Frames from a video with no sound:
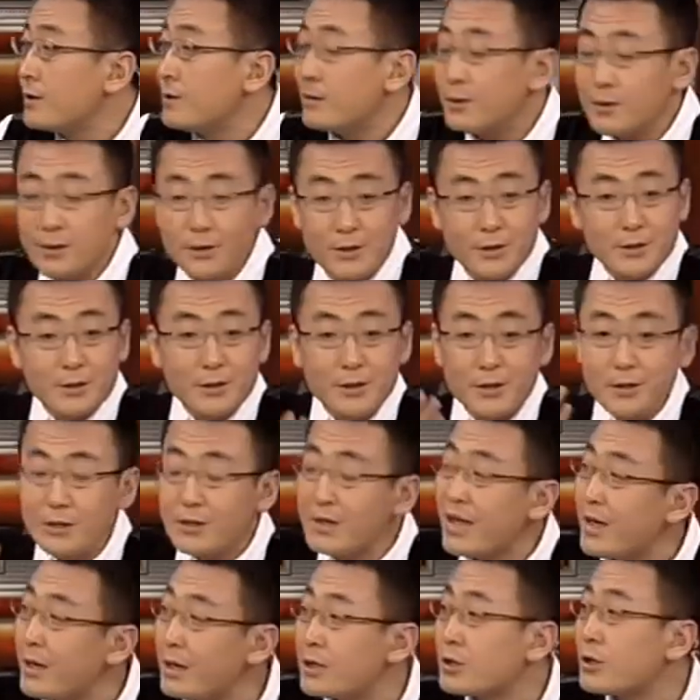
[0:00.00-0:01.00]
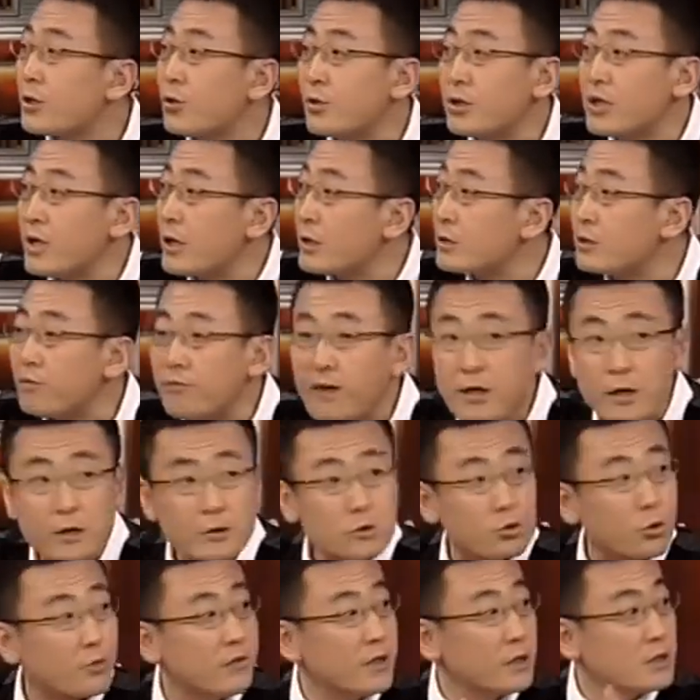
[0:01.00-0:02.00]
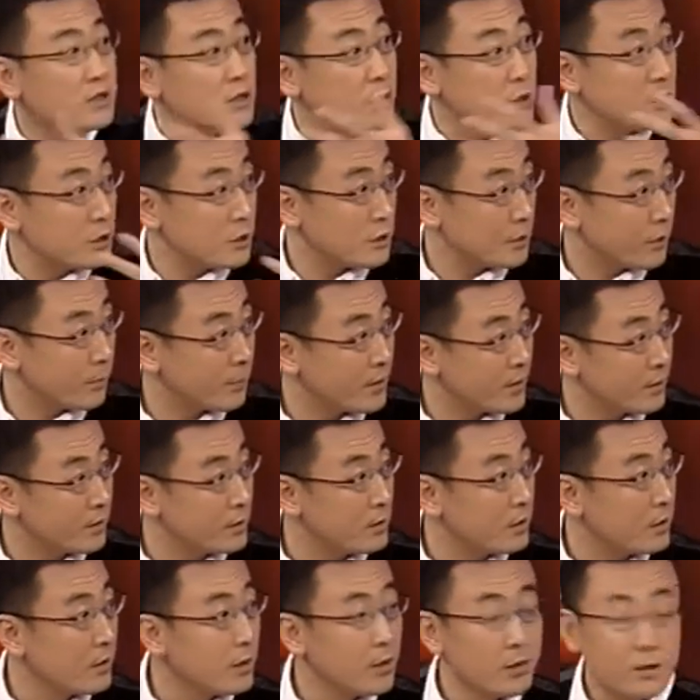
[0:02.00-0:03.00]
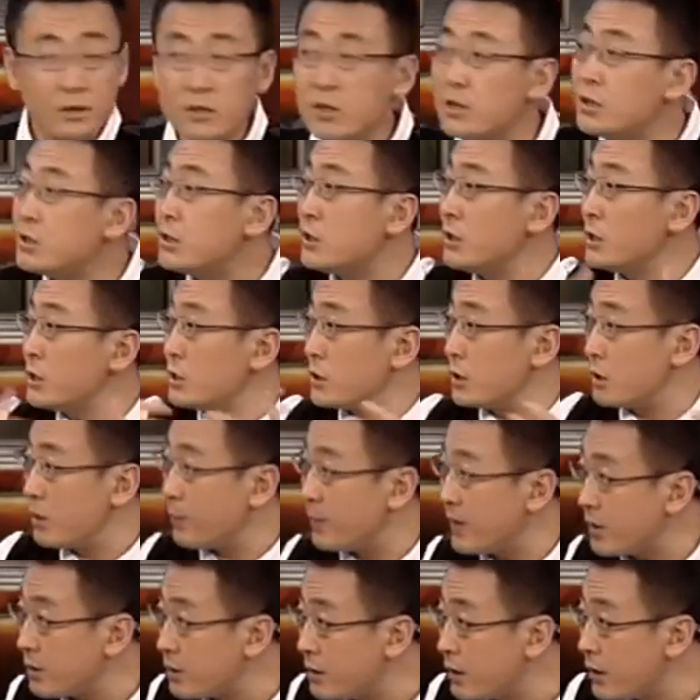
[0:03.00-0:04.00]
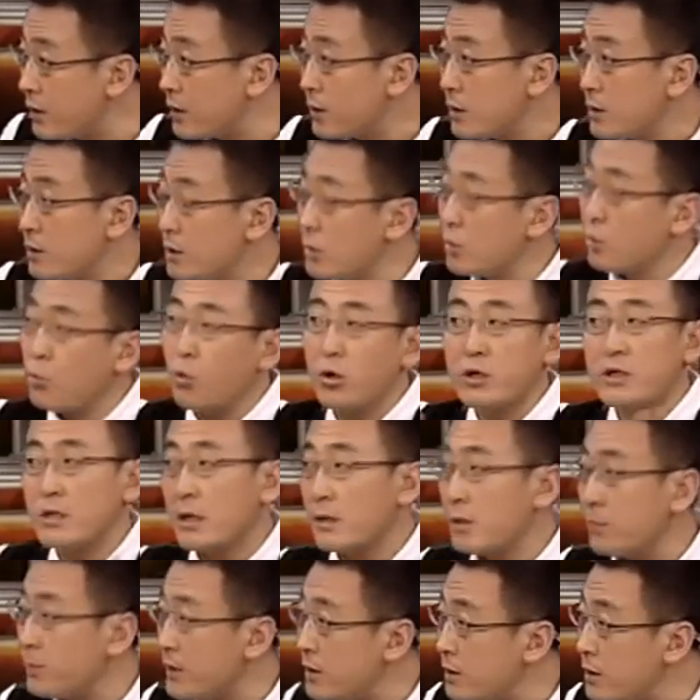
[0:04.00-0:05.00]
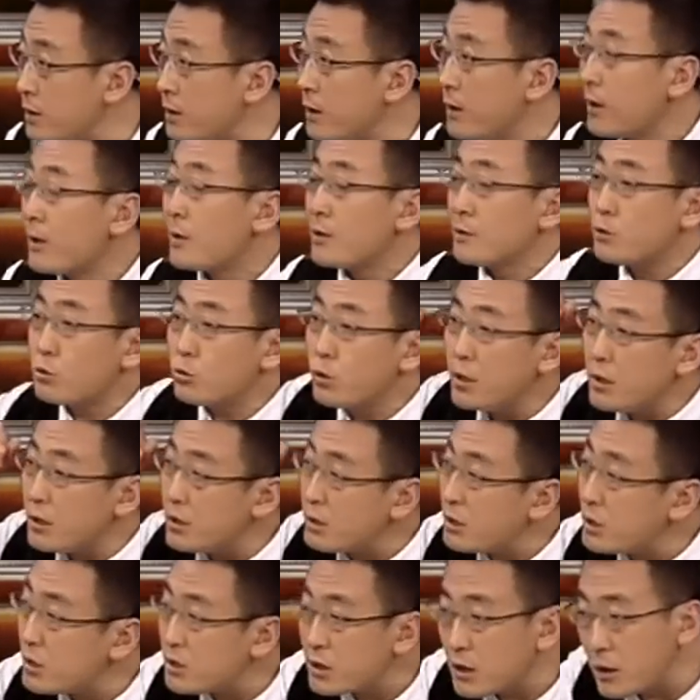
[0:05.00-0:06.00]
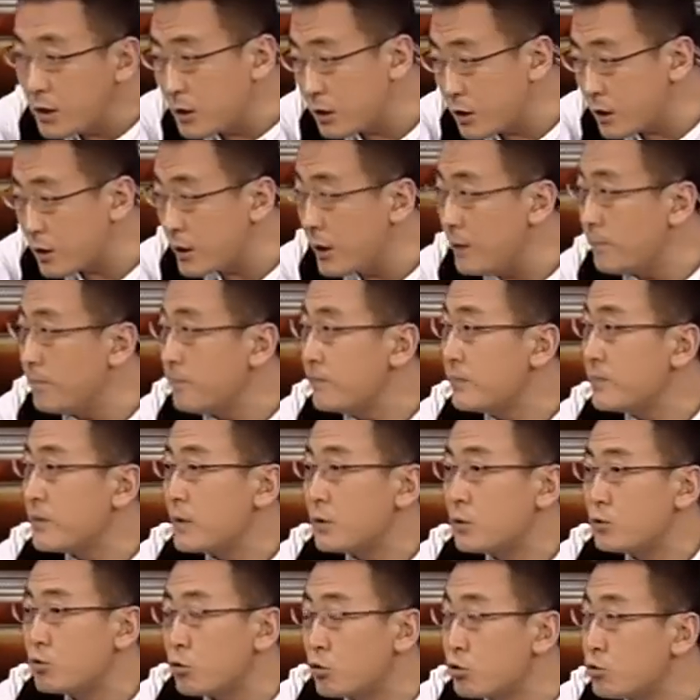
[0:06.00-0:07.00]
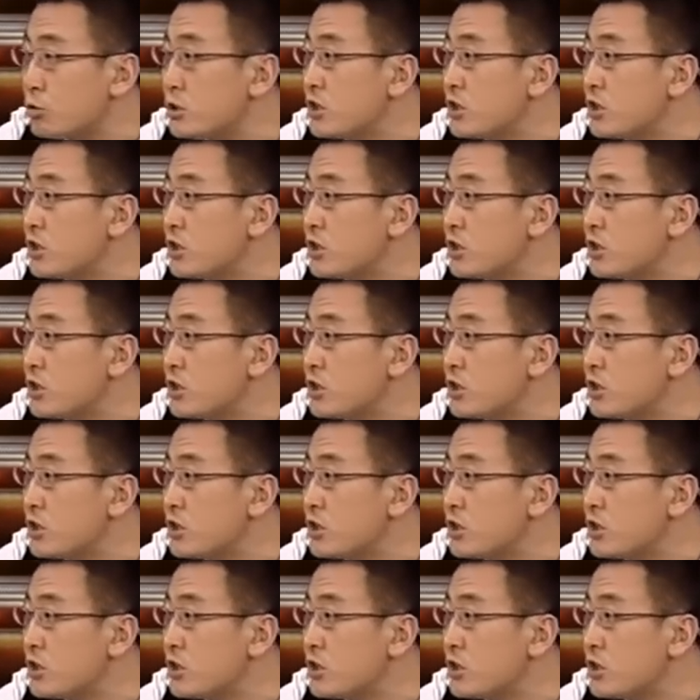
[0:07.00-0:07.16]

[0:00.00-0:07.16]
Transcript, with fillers: 你你那个时候也是为了所谓集体的名义，以集体的名义，以国家的名义，所以你这个个人做出